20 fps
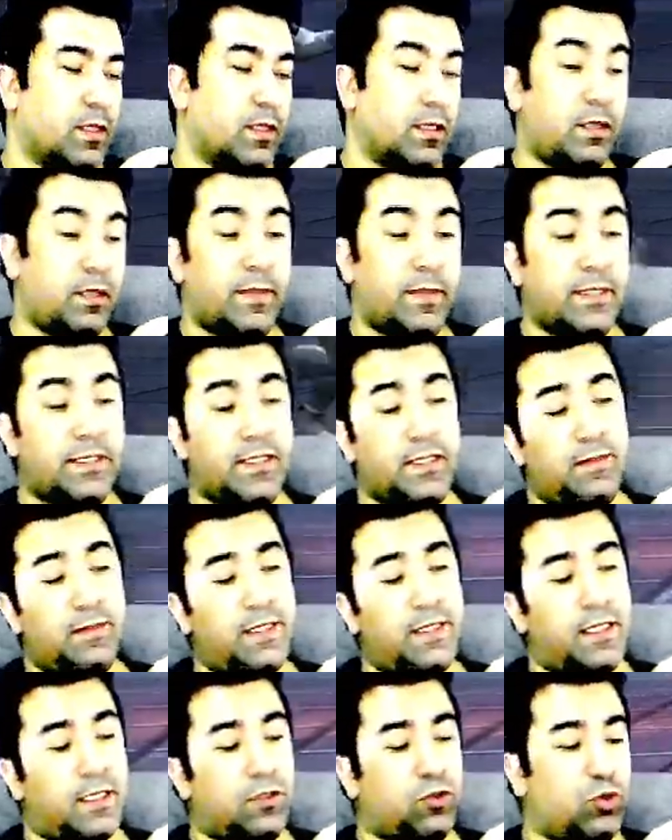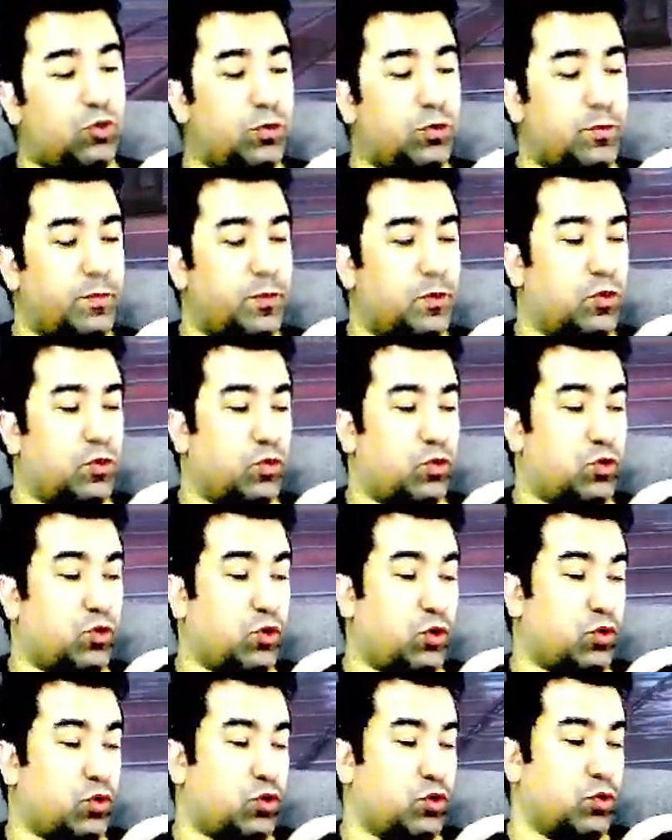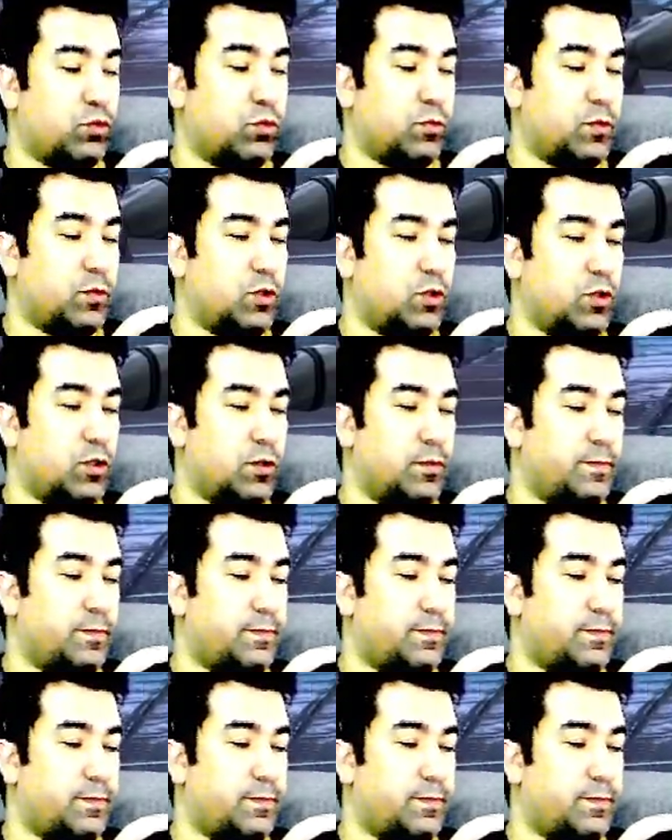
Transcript: Ama kanamalar çabuk bitiyor. Çok çabuk bitiyor.